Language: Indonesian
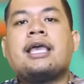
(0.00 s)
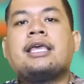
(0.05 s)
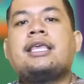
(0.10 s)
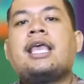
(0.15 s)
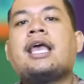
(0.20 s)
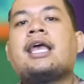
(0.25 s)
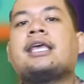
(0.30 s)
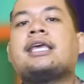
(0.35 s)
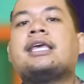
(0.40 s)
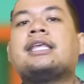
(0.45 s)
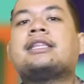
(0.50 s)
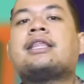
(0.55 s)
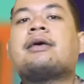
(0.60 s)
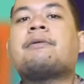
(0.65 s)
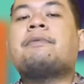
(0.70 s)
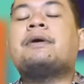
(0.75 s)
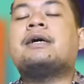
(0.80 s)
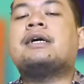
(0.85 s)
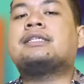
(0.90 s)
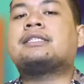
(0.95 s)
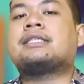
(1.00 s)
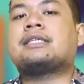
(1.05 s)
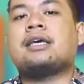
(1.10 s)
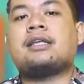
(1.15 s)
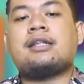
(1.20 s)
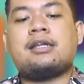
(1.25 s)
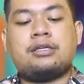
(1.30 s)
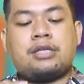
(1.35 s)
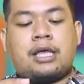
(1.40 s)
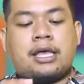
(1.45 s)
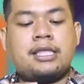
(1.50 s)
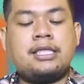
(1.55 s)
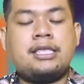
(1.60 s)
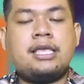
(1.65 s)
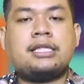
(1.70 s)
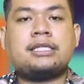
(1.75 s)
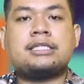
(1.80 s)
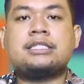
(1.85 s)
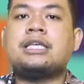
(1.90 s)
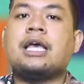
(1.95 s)
Yang kita bahas sekarang
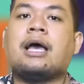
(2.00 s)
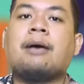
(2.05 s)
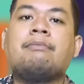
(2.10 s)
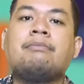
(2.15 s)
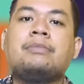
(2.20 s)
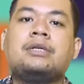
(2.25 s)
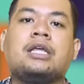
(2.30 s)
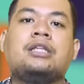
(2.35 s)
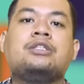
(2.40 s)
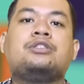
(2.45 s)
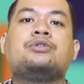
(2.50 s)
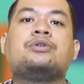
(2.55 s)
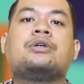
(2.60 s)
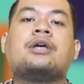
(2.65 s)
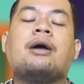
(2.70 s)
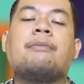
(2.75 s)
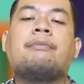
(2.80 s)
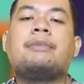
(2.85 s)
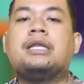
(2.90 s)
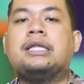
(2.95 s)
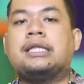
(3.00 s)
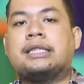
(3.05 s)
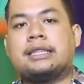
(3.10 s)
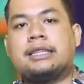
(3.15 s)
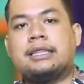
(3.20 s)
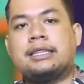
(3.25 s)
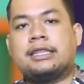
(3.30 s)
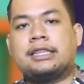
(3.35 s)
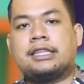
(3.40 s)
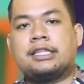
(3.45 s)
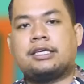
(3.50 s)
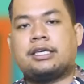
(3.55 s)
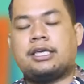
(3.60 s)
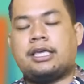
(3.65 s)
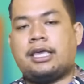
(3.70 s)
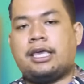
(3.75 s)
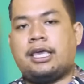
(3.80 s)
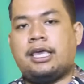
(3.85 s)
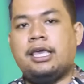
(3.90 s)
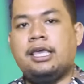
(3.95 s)
hanya jam dan juga menit. Oke.
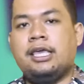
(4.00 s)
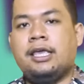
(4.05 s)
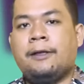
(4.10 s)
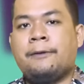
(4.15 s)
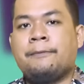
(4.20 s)
Okay?